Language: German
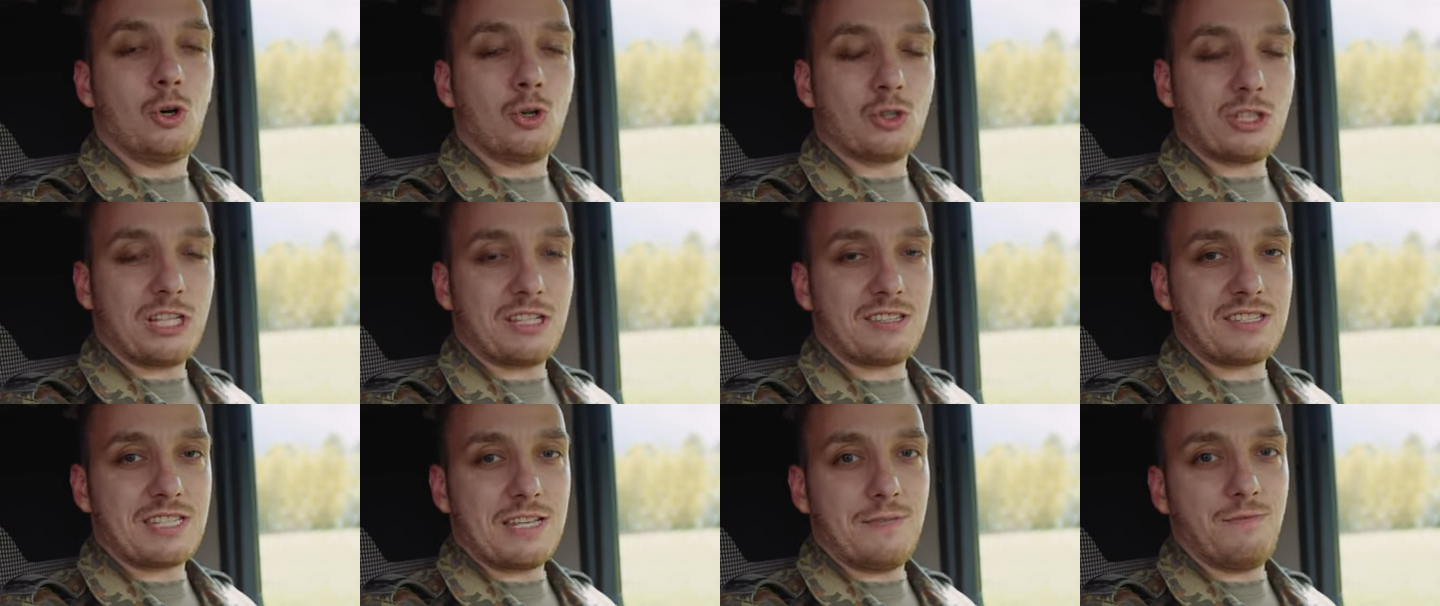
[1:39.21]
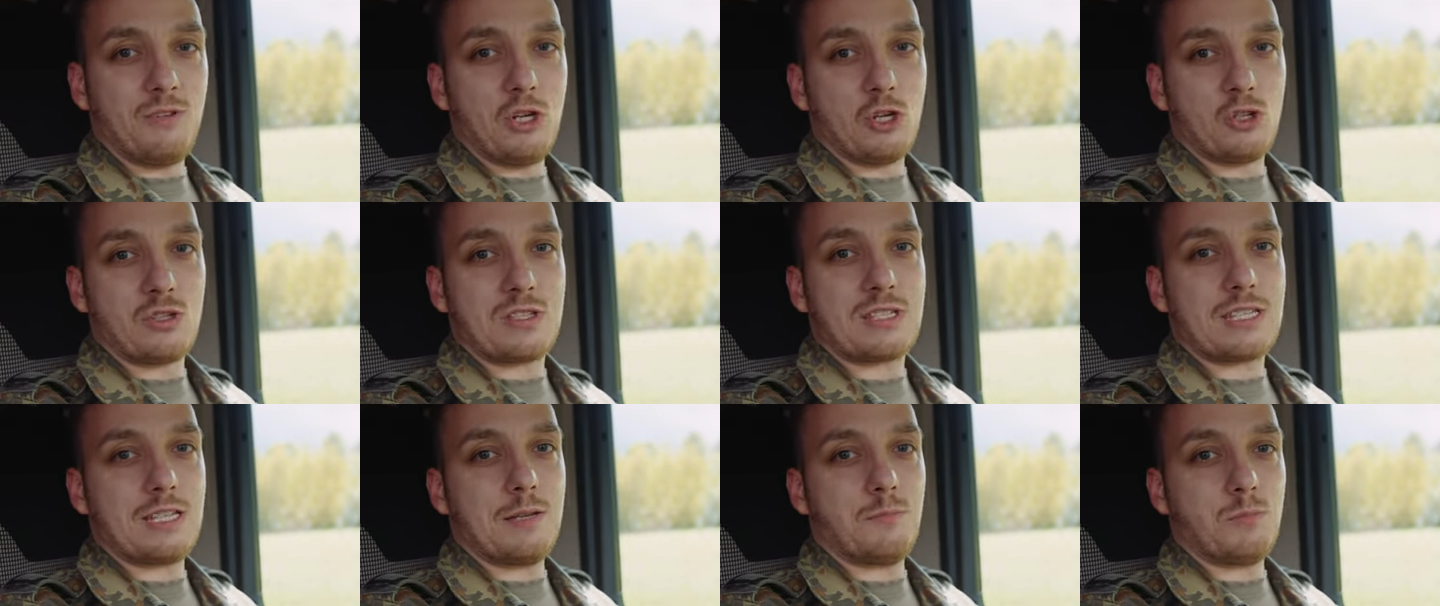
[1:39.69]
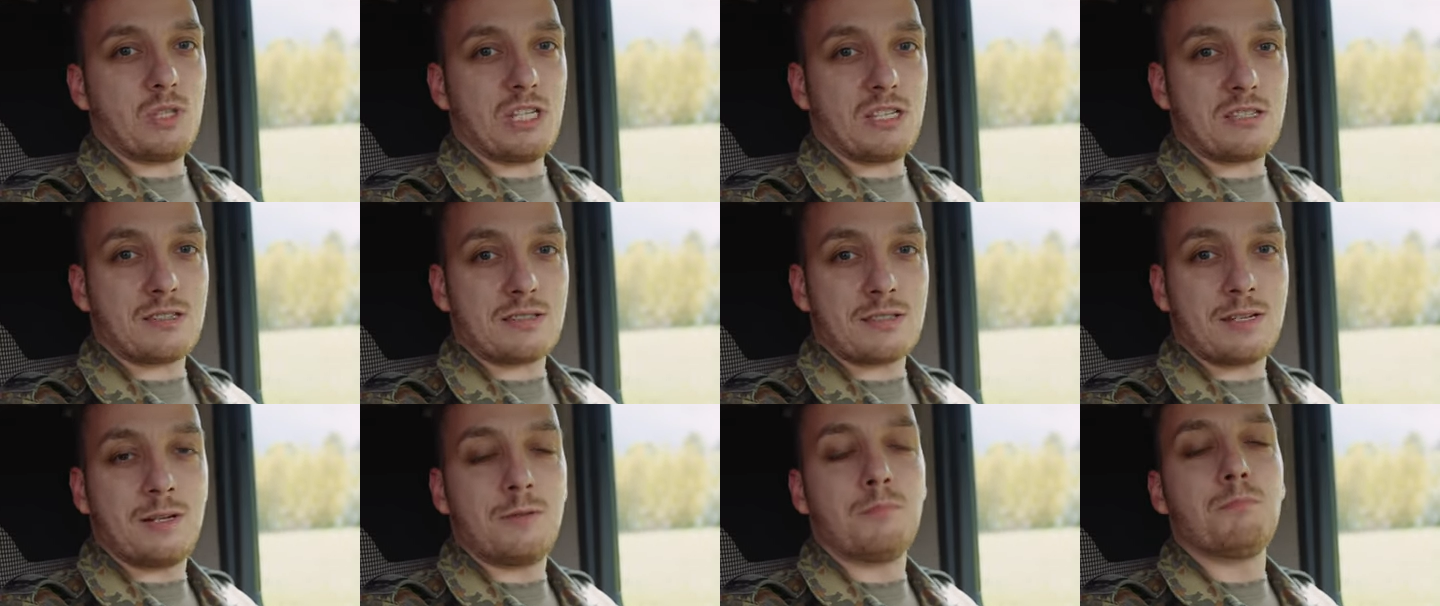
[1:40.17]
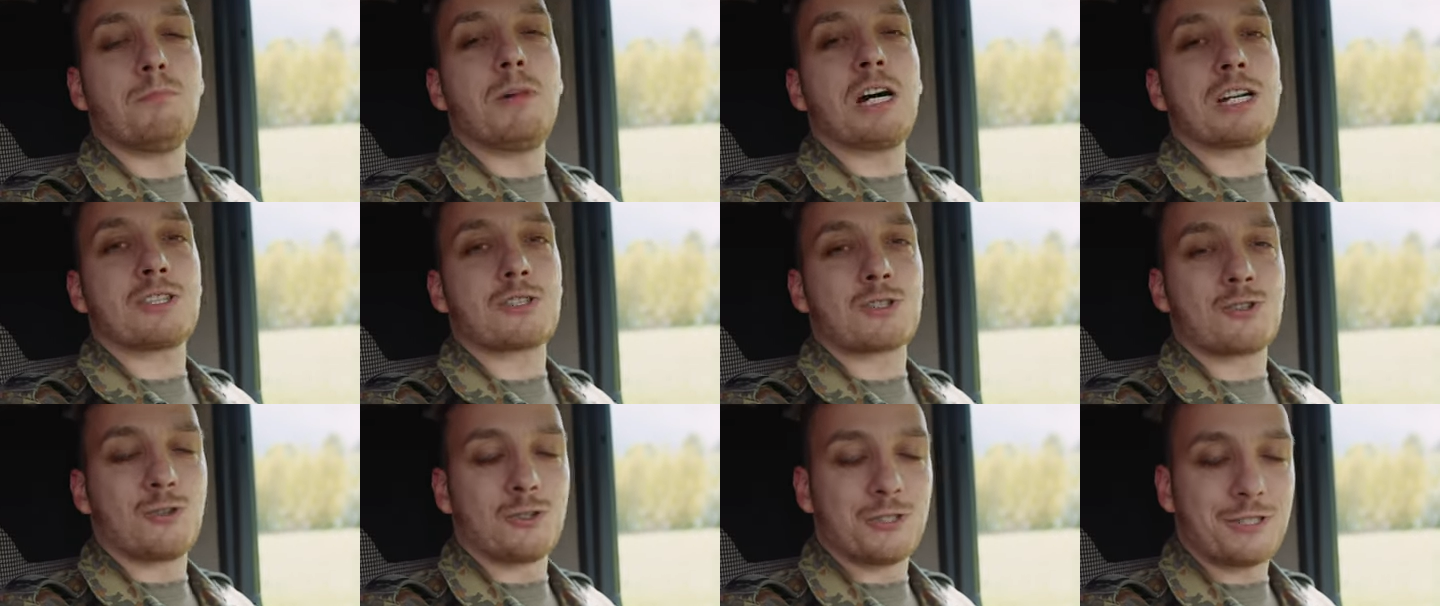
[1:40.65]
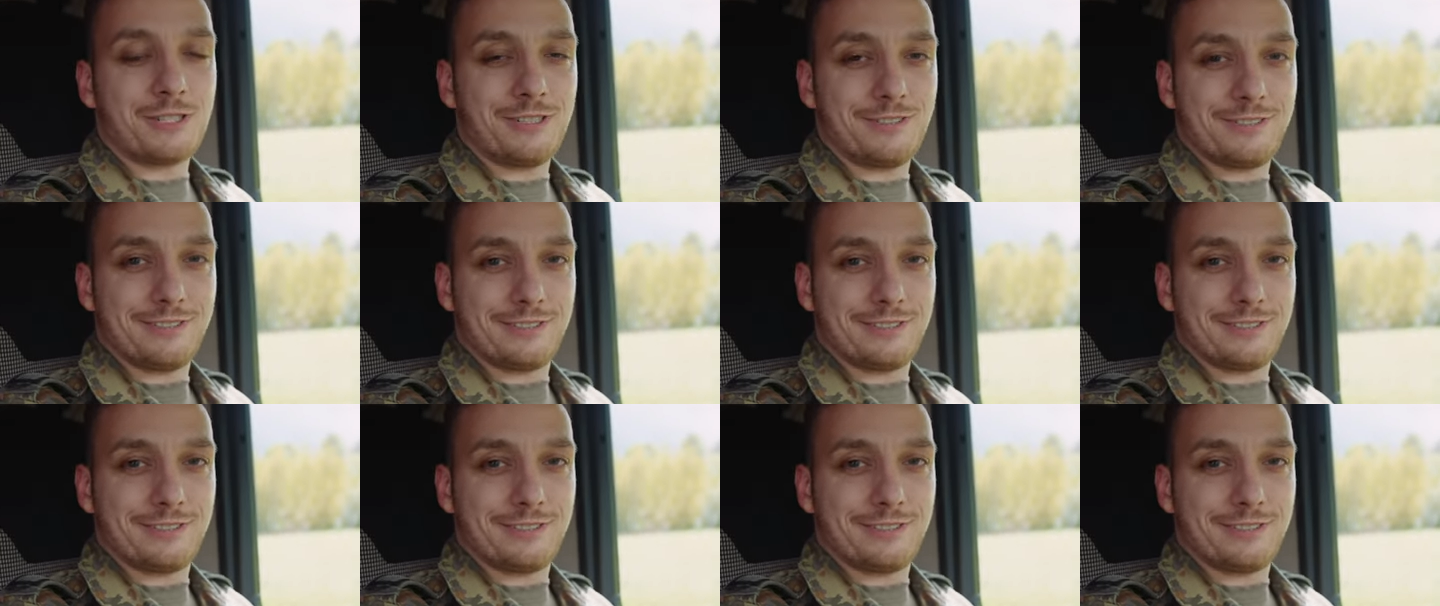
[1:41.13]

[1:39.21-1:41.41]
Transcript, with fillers: und dann sehen wir uns demnächst. Macht's gut!